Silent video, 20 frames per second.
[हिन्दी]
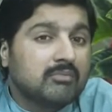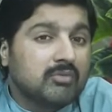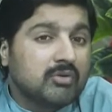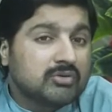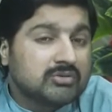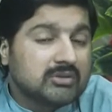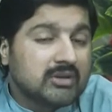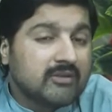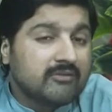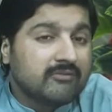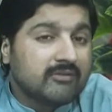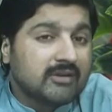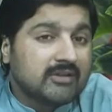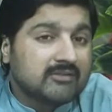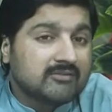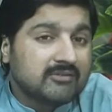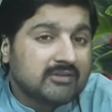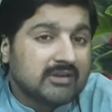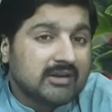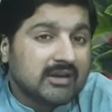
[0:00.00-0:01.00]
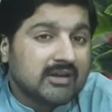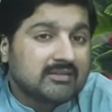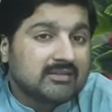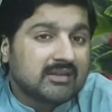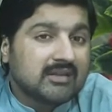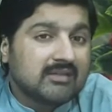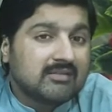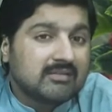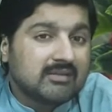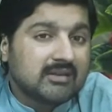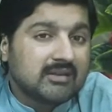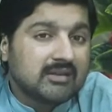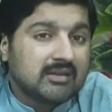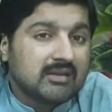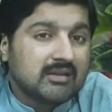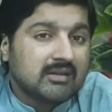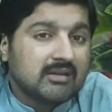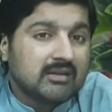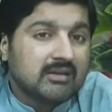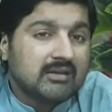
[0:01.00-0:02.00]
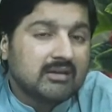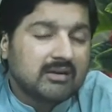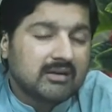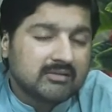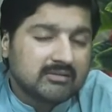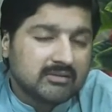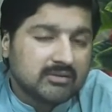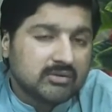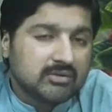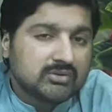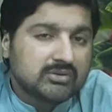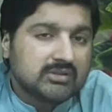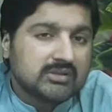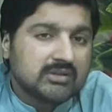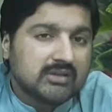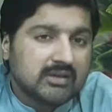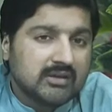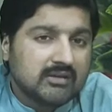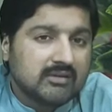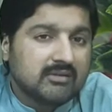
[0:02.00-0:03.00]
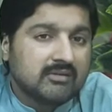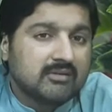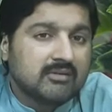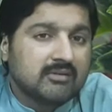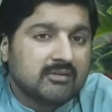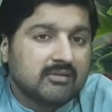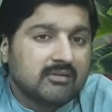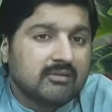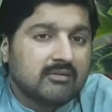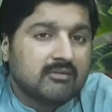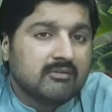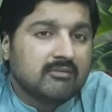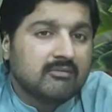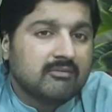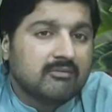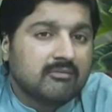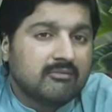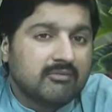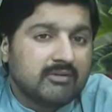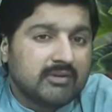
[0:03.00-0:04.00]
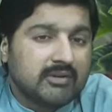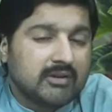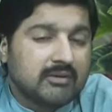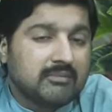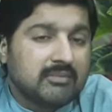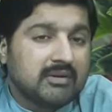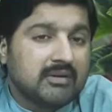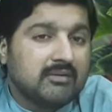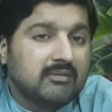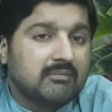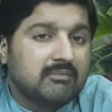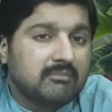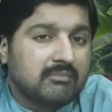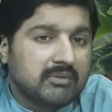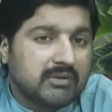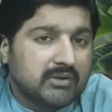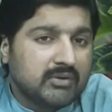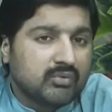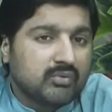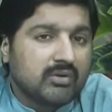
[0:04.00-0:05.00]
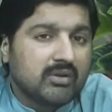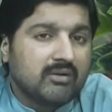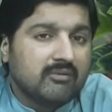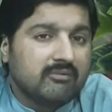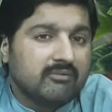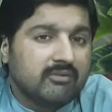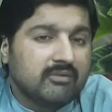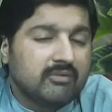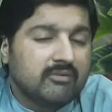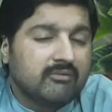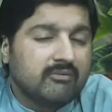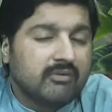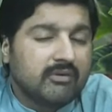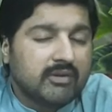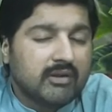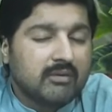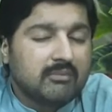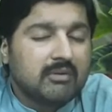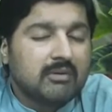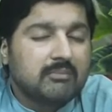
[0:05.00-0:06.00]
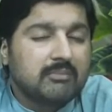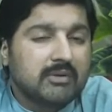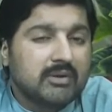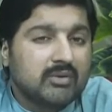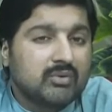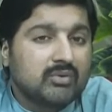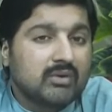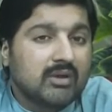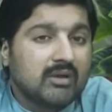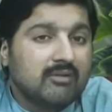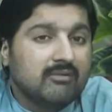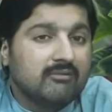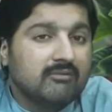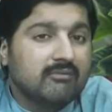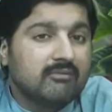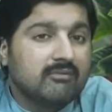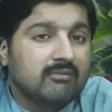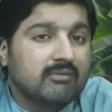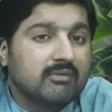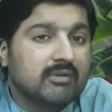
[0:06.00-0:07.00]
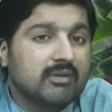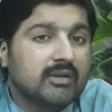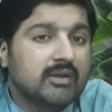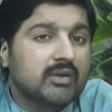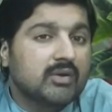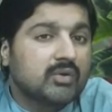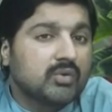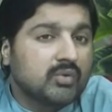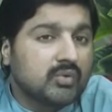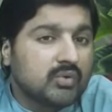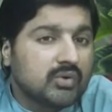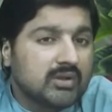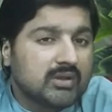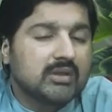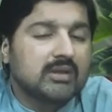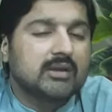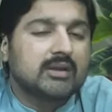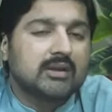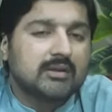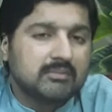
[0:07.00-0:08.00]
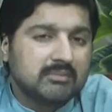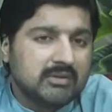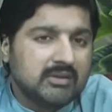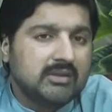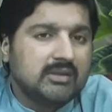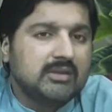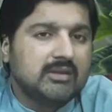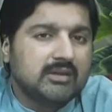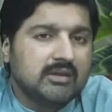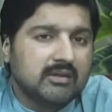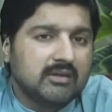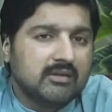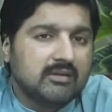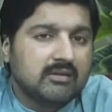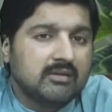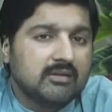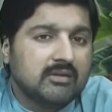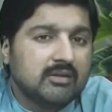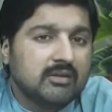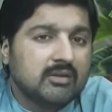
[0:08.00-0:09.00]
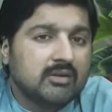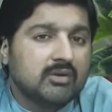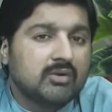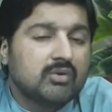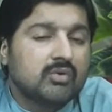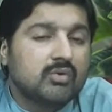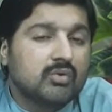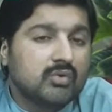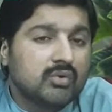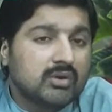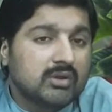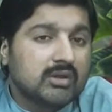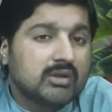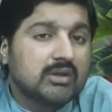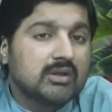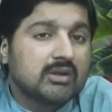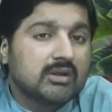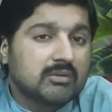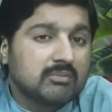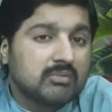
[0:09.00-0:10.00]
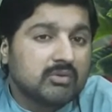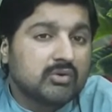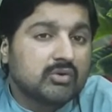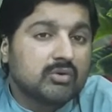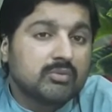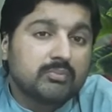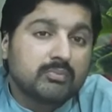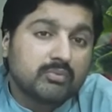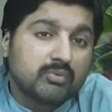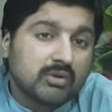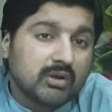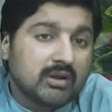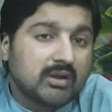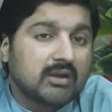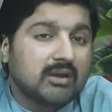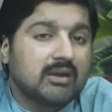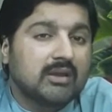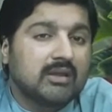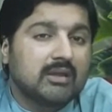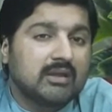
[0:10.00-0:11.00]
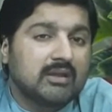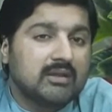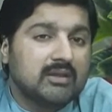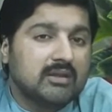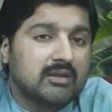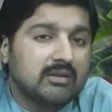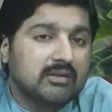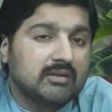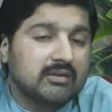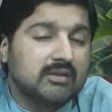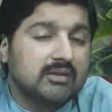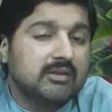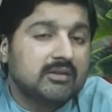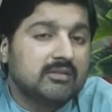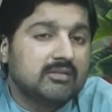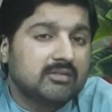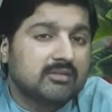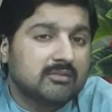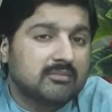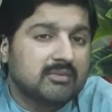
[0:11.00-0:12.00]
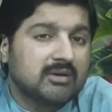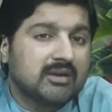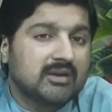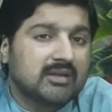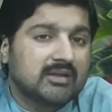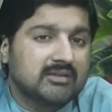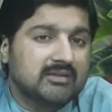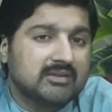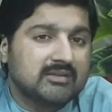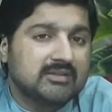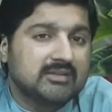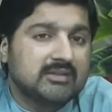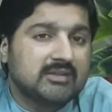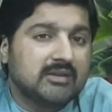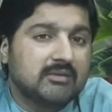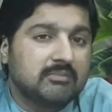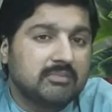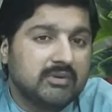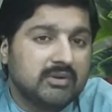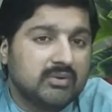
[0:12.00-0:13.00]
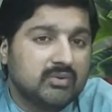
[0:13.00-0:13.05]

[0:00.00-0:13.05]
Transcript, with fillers: मुख्तलिफ़ अद्वियात के ज़रिए हासिल होती है विटामिन बी ट्वेल्व विटामिन बी ट्वेल्व खून की कमी ही है खून की कमी को पूरा करने के लिए ही इस्तेमाल की जाती है बी